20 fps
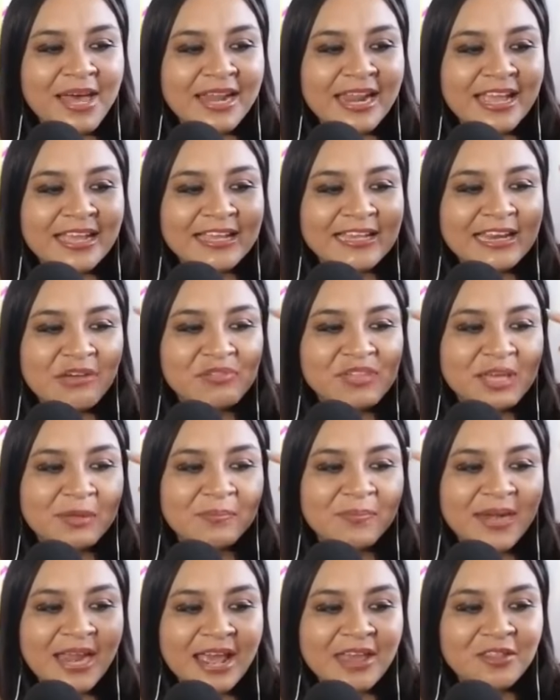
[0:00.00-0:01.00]
Para
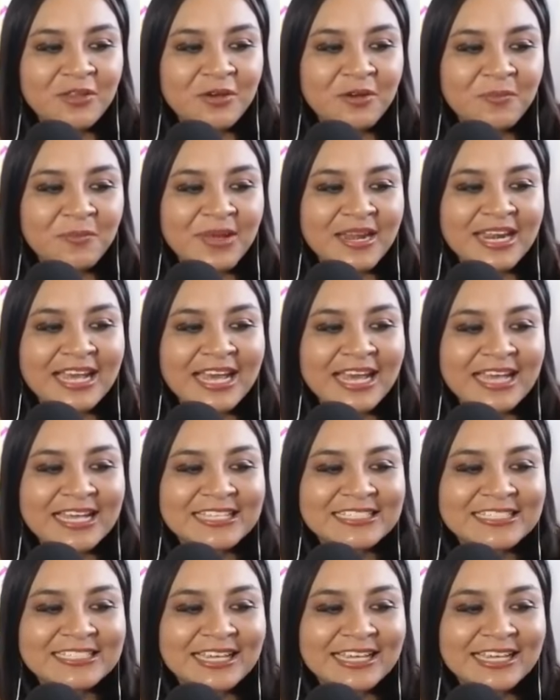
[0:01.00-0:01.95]
Claudia Prado, para